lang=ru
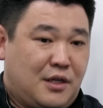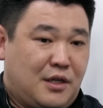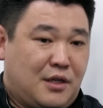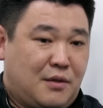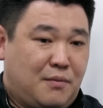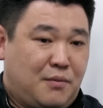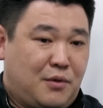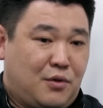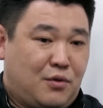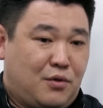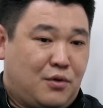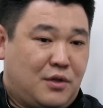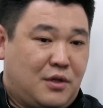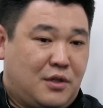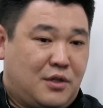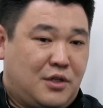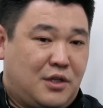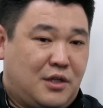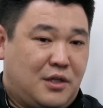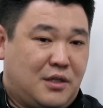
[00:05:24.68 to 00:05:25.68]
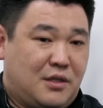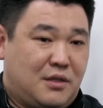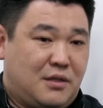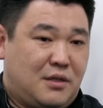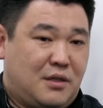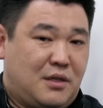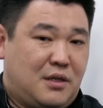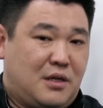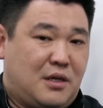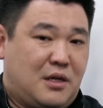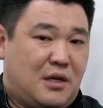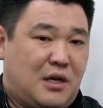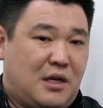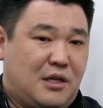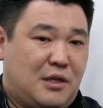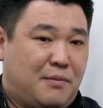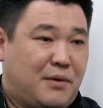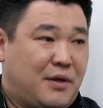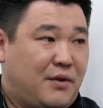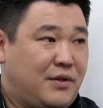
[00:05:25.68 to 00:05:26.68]
деньги приходят через
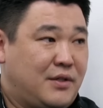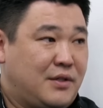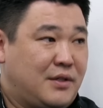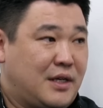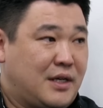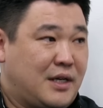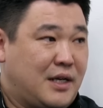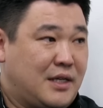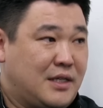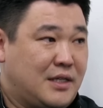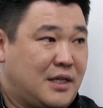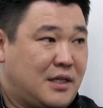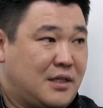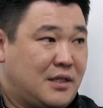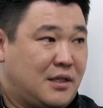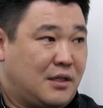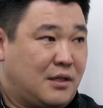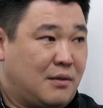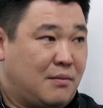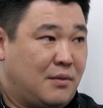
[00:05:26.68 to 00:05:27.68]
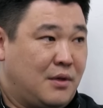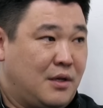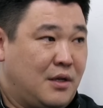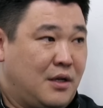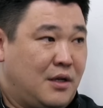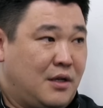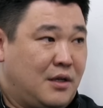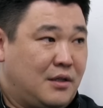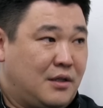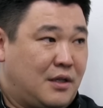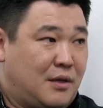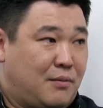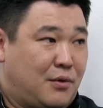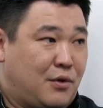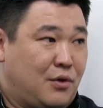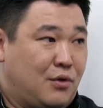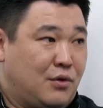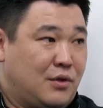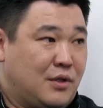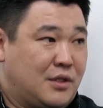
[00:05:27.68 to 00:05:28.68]
э, неправительственные организации там, на
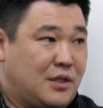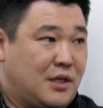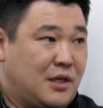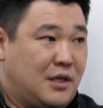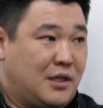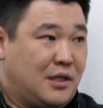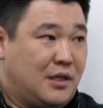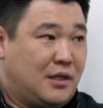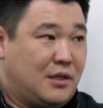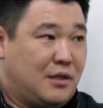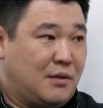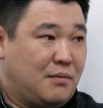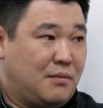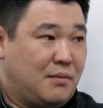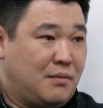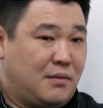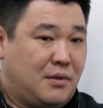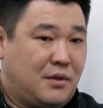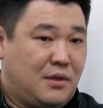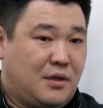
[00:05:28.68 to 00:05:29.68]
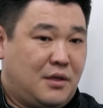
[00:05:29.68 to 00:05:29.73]
определенные цели, да, там